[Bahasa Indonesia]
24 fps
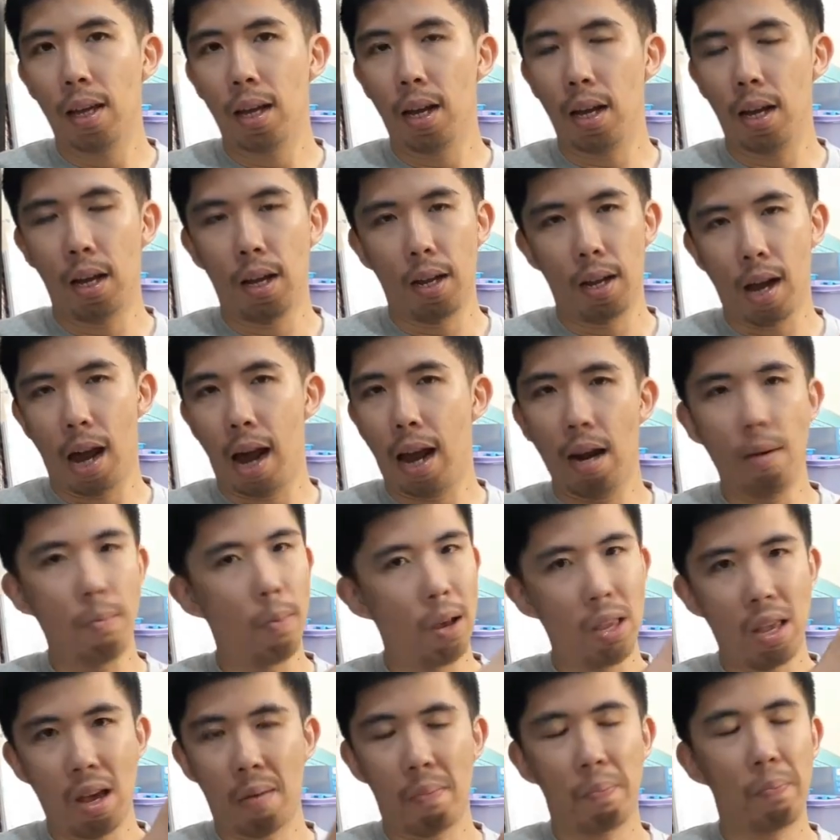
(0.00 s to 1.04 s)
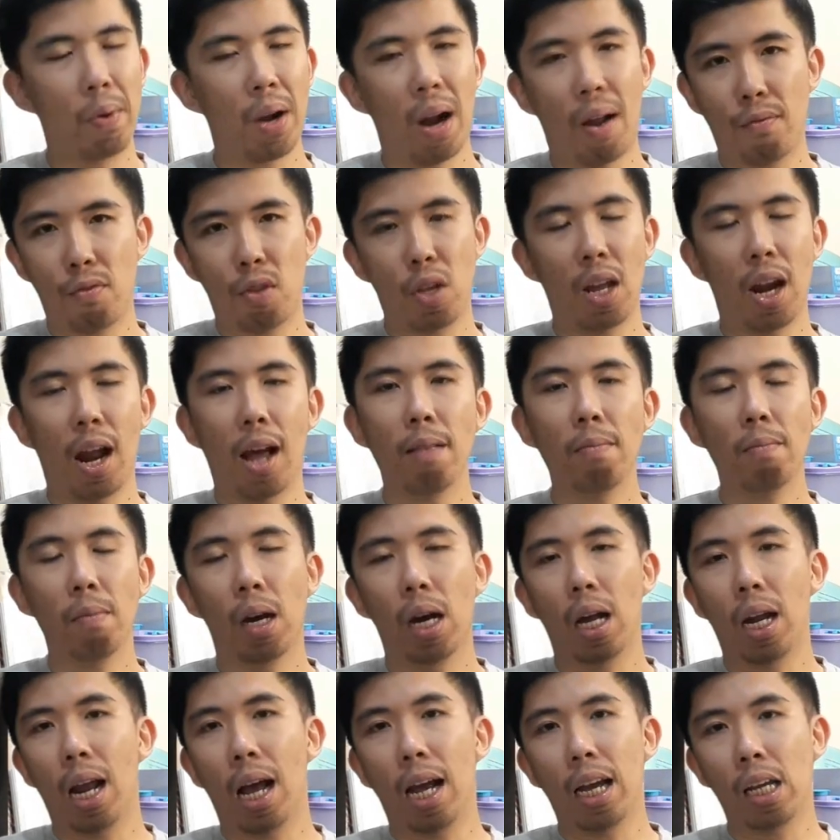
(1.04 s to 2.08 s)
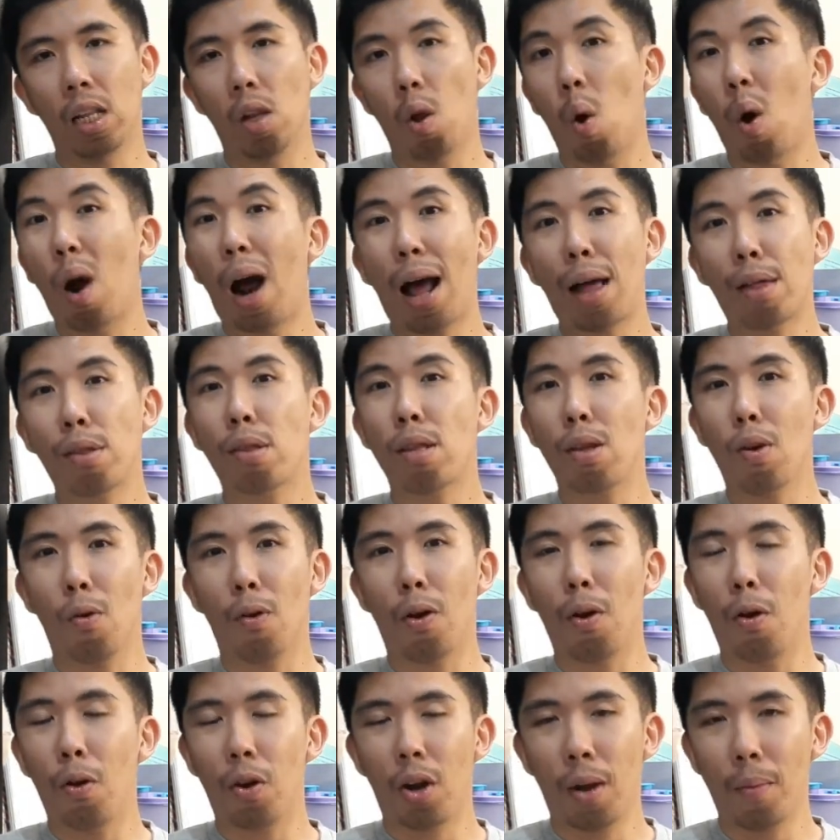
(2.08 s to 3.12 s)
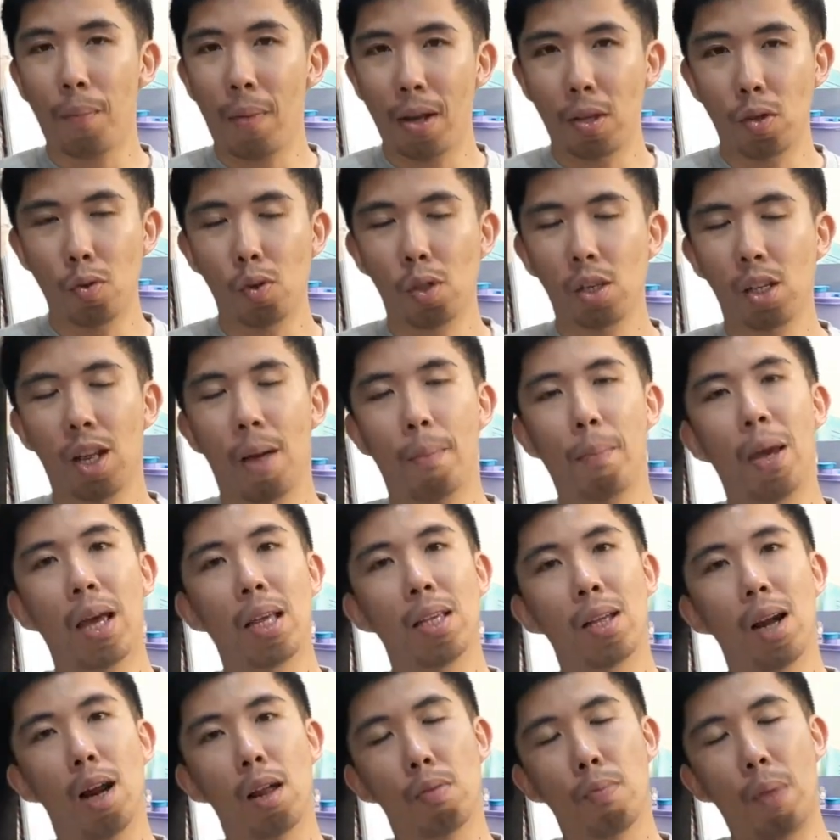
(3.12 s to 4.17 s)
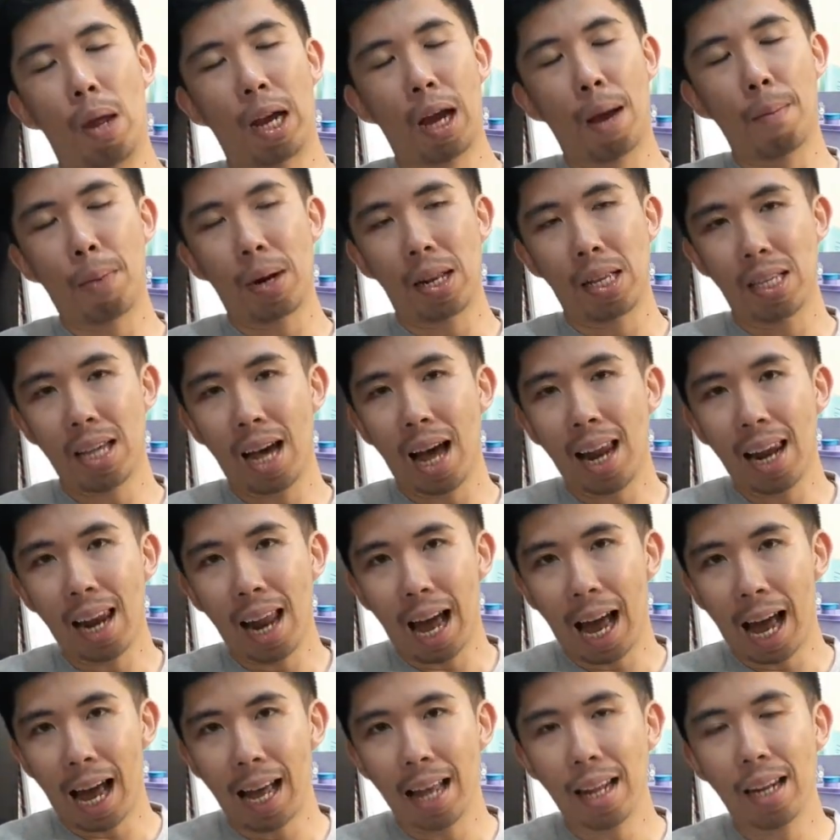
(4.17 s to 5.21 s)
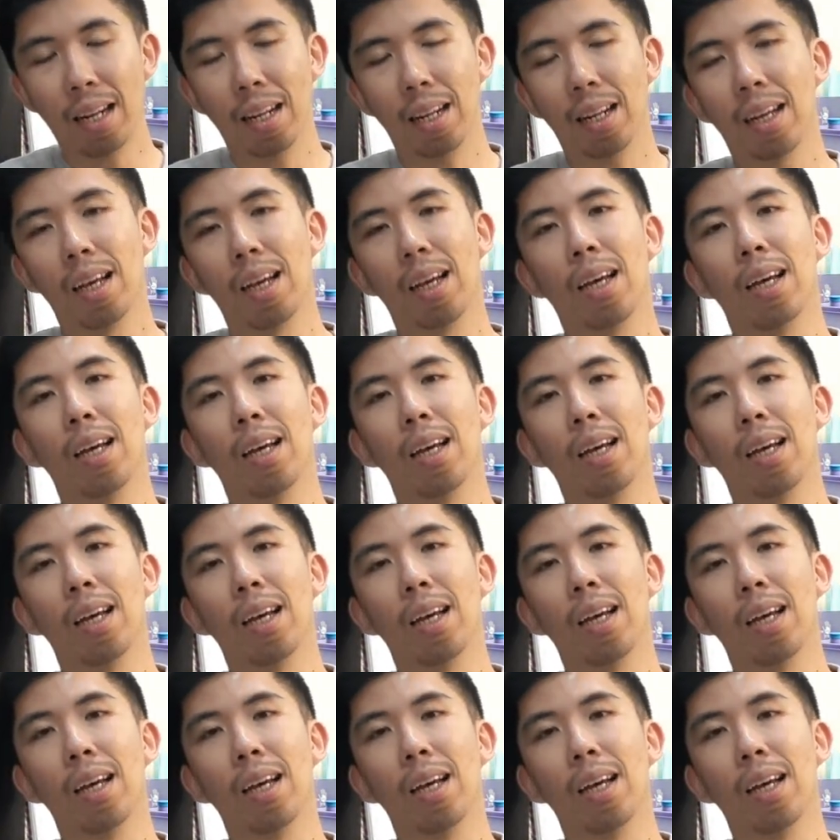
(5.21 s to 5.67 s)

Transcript: uh, ada banyak penafsiran mengenai lokasi orang-orang Majus, tapi yang jelas mereka berjalan